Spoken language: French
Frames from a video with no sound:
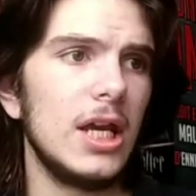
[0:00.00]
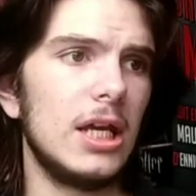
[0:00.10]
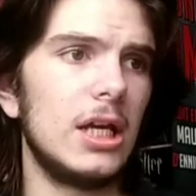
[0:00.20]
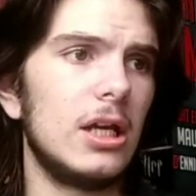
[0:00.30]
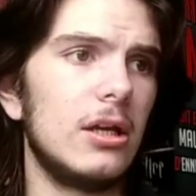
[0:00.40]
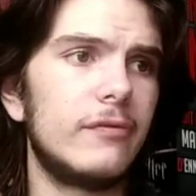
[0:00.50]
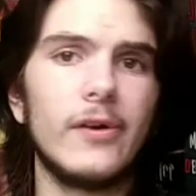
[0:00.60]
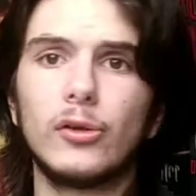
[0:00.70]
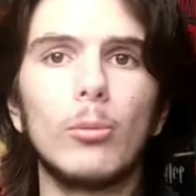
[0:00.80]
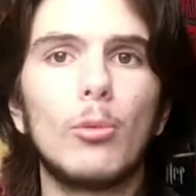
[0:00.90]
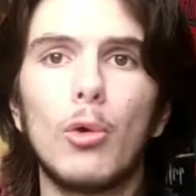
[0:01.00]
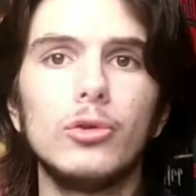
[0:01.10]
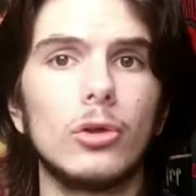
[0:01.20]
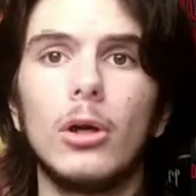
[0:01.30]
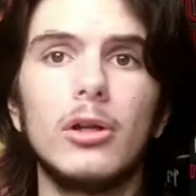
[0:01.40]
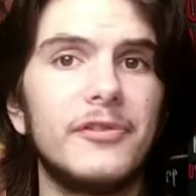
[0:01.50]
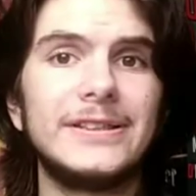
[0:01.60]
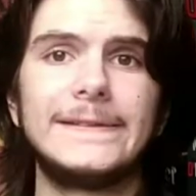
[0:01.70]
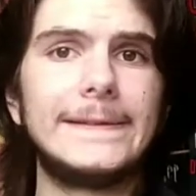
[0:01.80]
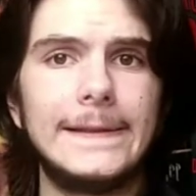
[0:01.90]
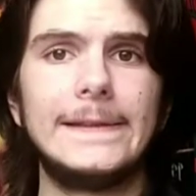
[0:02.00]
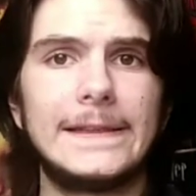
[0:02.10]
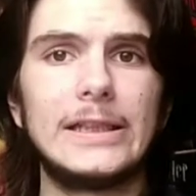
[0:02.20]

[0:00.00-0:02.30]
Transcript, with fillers: Et Tom Rose, encore une fois, c'est